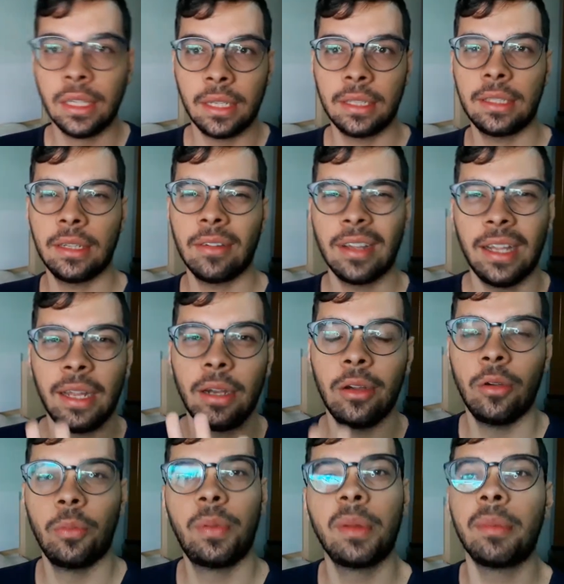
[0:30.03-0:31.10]
Então,
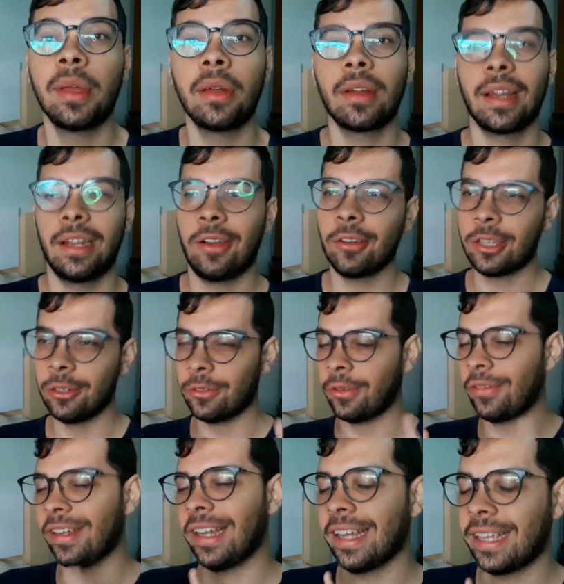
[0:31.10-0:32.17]
galera, o primeiro canal que eu vou
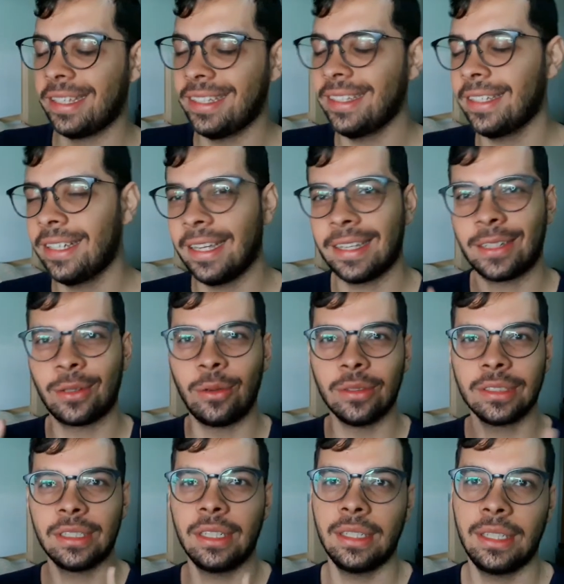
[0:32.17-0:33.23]
falar aqui é
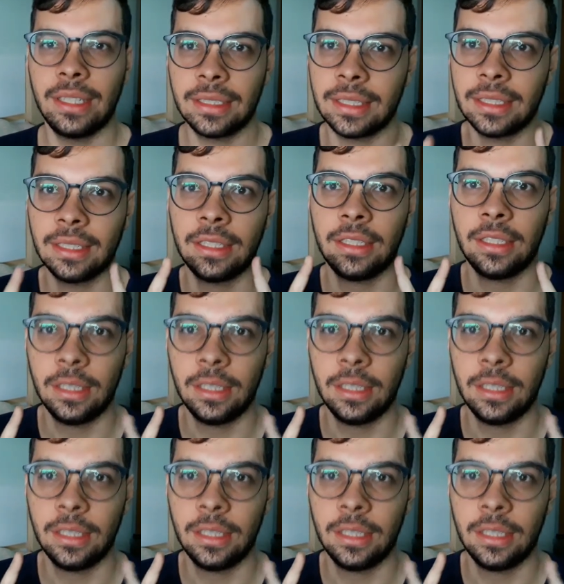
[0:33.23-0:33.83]
com certeza